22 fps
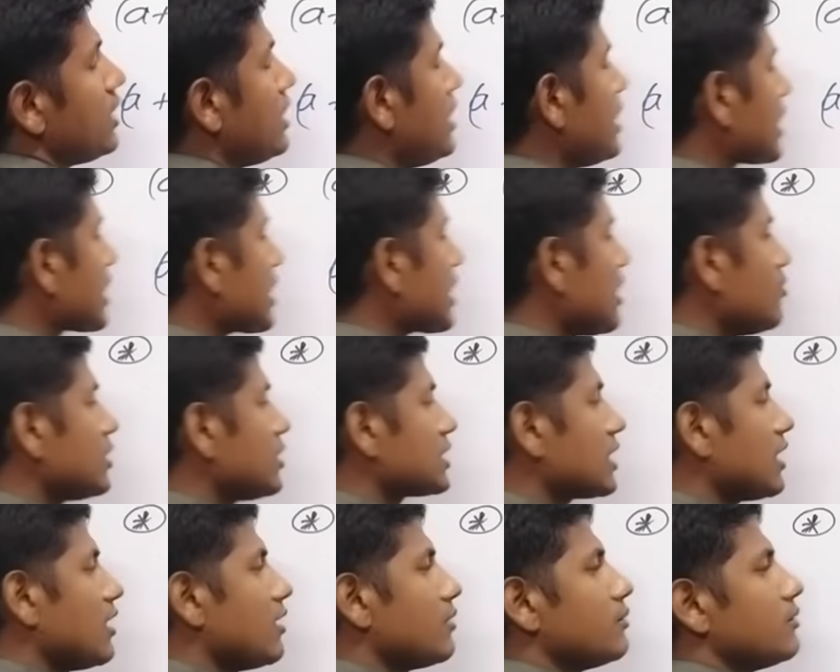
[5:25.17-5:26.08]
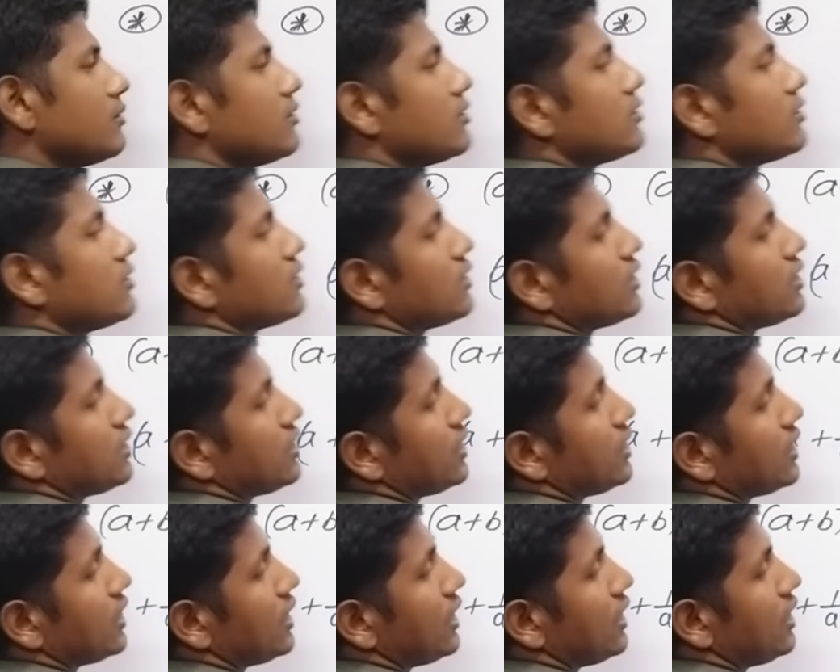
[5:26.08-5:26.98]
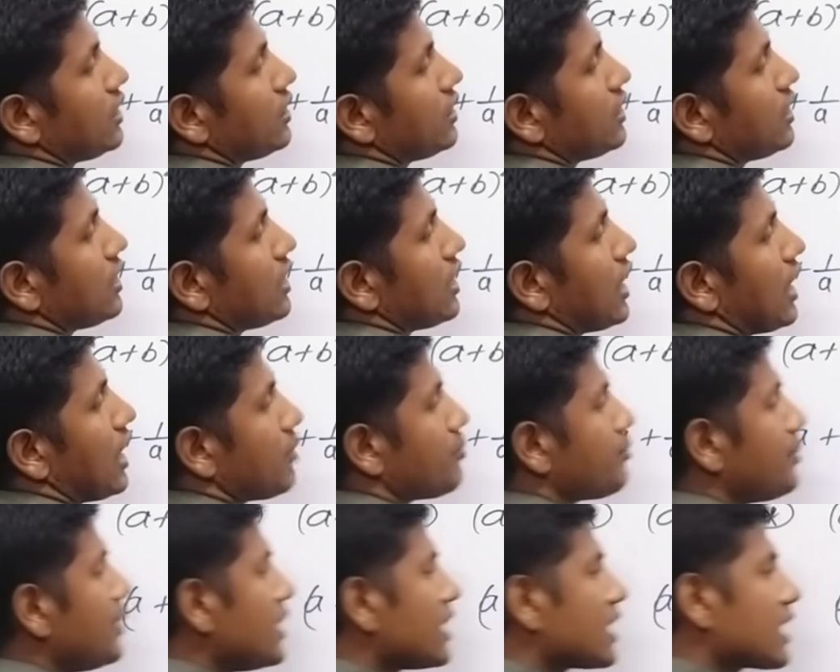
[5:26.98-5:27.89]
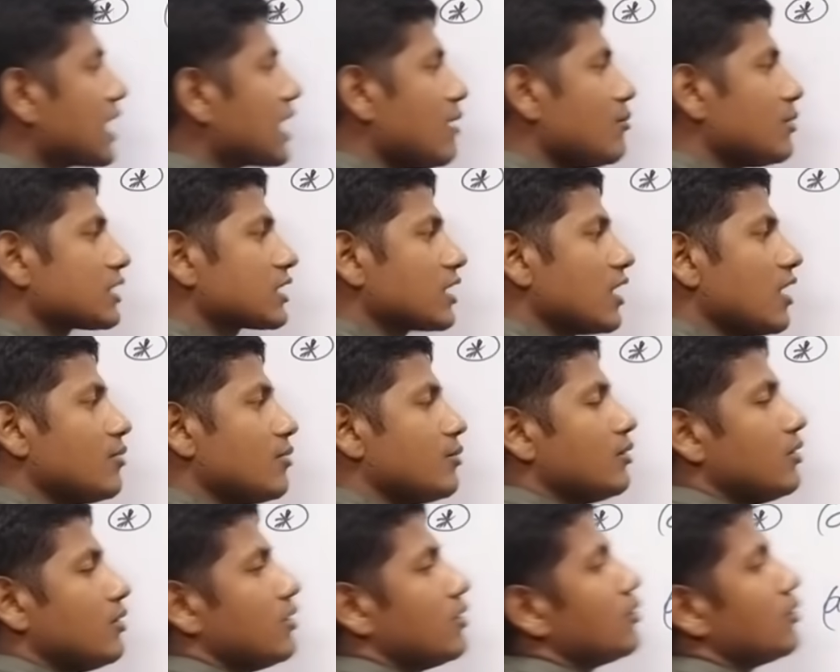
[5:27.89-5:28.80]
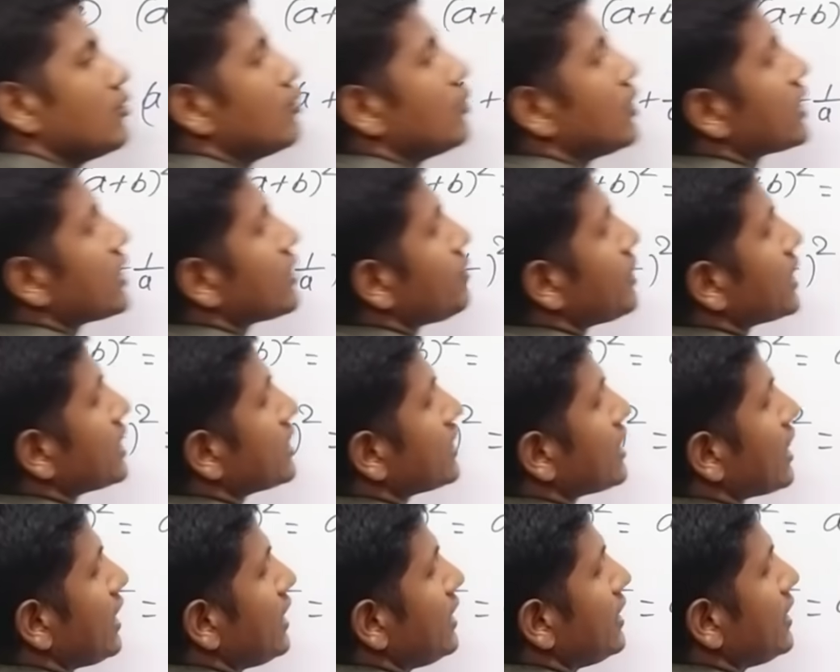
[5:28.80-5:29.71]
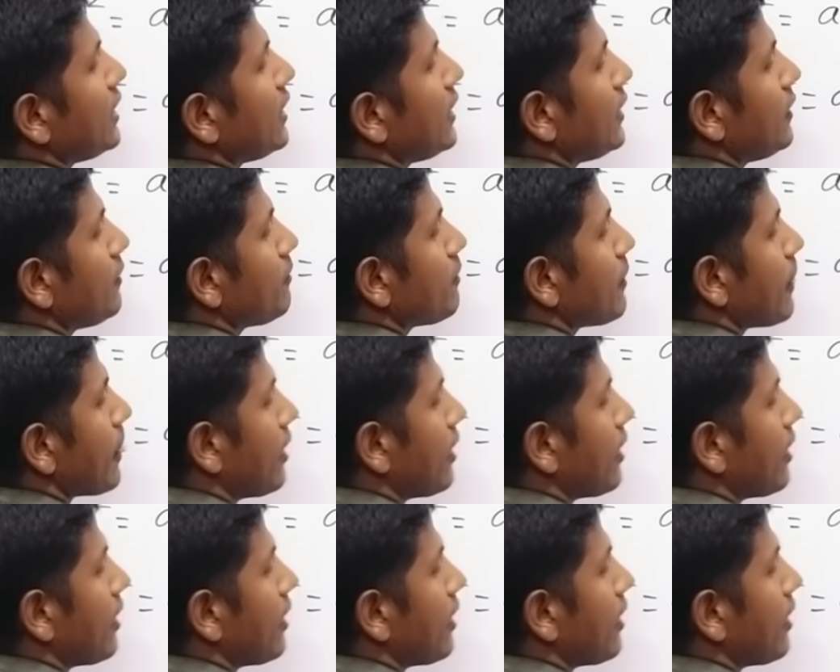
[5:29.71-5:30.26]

ए का मतलब ए है और बी का मतलब वन बट्टा ए है